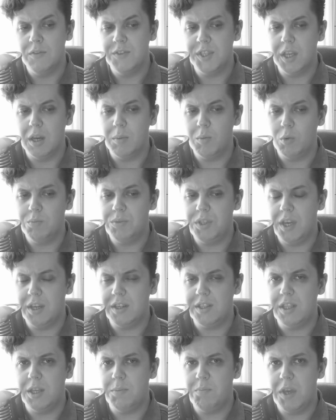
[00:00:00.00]
В самом
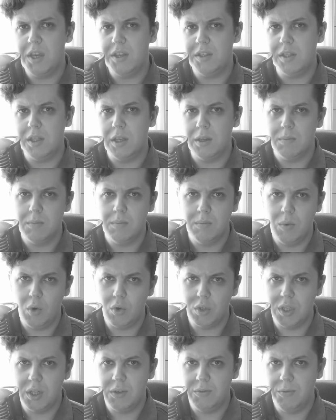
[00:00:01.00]
тексте песни
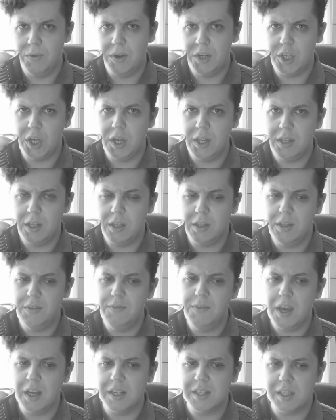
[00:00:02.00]
можно вычленить
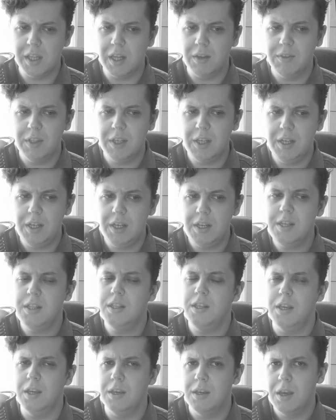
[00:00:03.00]
две основные
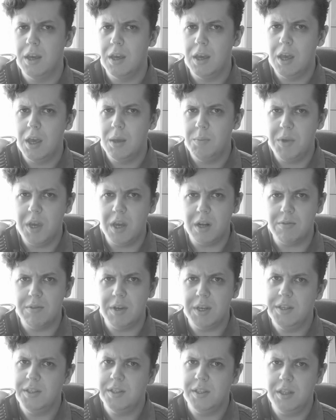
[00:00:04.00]
линии –
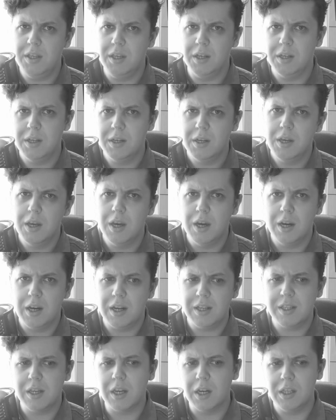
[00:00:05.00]
Первая из них,
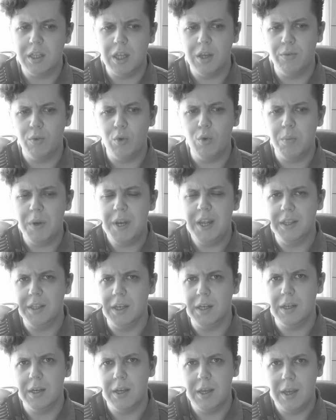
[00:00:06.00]
раскрытая в
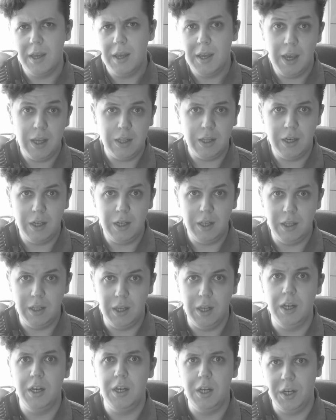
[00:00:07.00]
куплетах, это
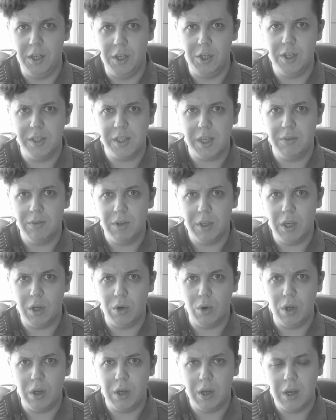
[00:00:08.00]
линия лирического
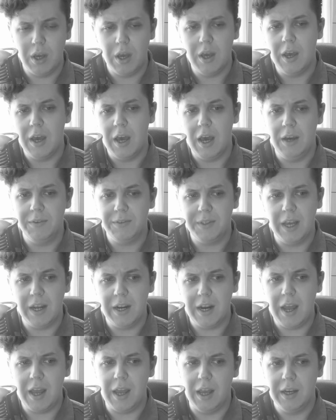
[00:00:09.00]
героя, а
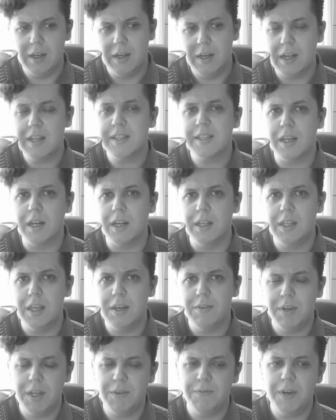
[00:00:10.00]
вторая,
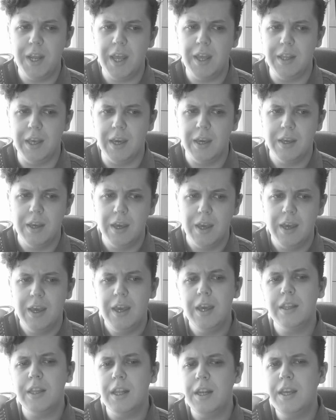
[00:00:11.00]
раскрытая в рефрене,
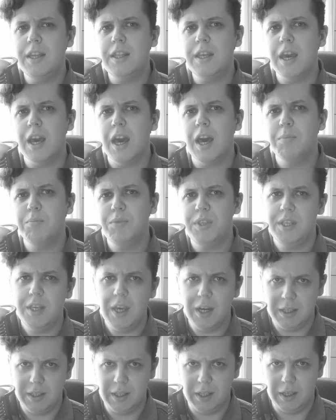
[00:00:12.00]
это линия
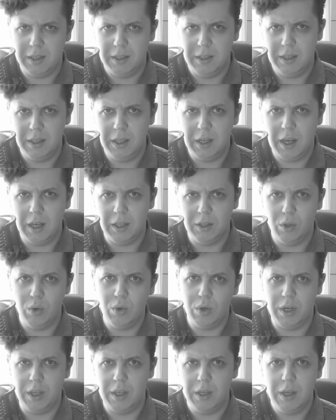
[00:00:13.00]
объекта, на
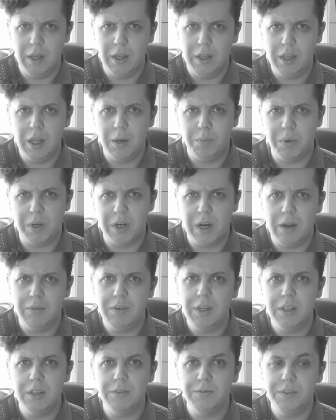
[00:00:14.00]
который
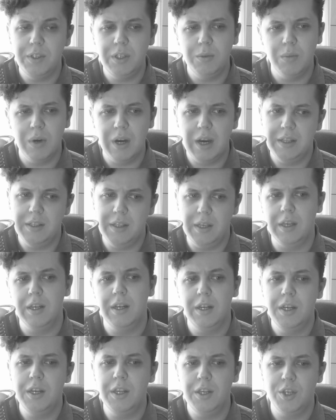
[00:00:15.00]
направлено внимание
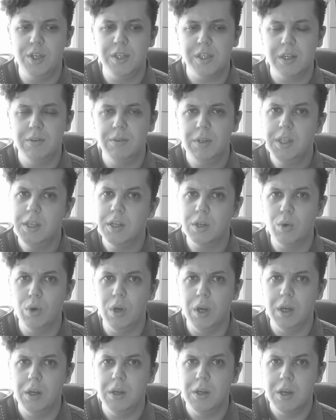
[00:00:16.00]
лирического
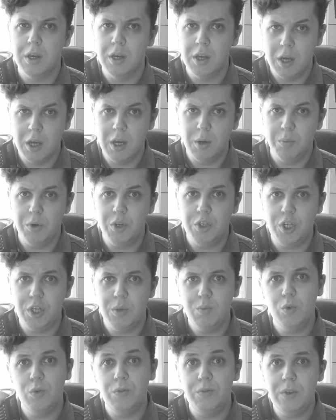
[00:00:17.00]
героя.
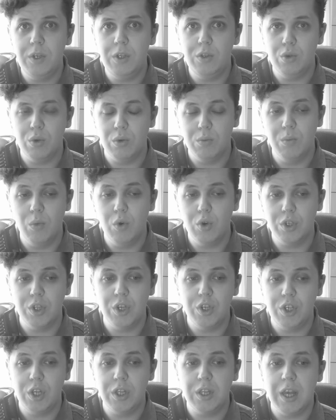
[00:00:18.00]
Почему Витю
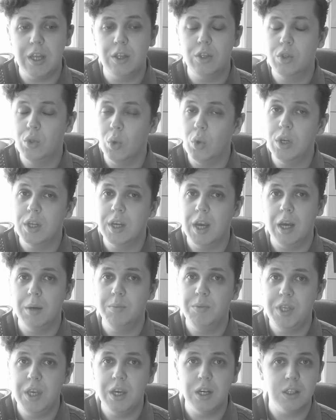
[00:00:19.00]
можно считать только
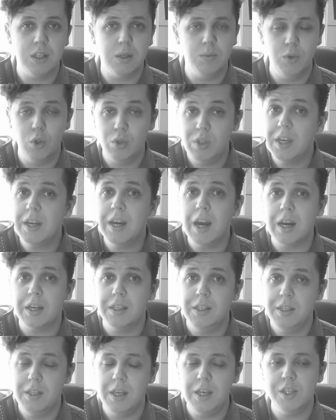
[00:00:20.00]
объектом, но
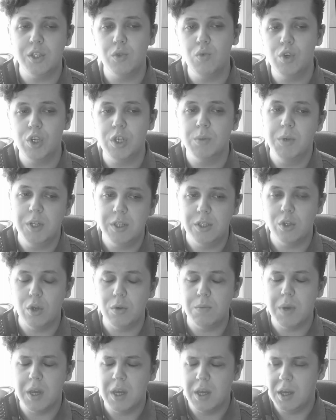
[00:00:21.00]
никак не действующим
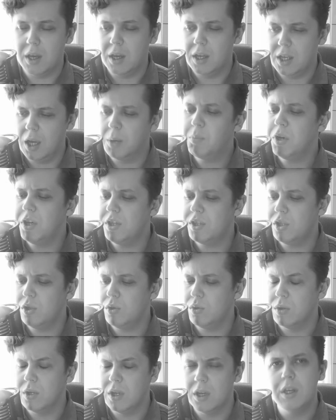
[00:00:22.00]
лицом, я
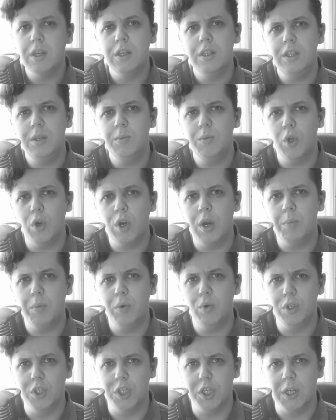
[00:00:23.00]
поясню немного
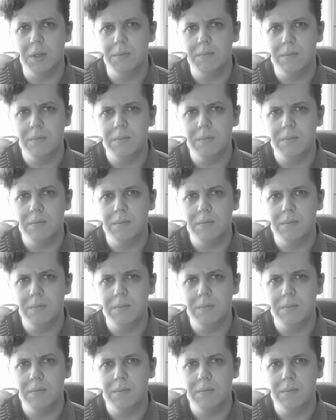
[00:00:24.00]
позже.